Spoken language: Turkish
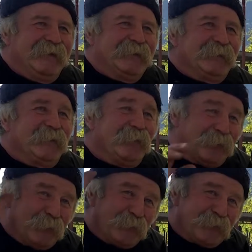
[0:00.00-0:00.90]

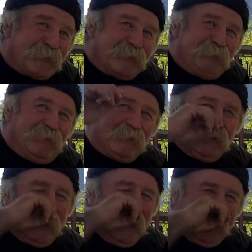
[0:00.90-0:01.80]
Doğru o sırtın
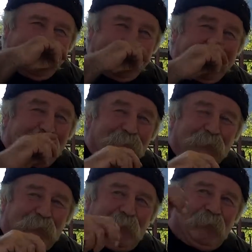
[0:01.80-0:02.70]
başına hiç
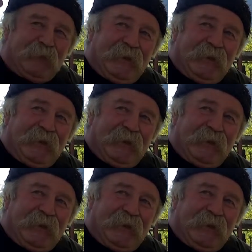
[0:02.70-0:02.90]
unutmam.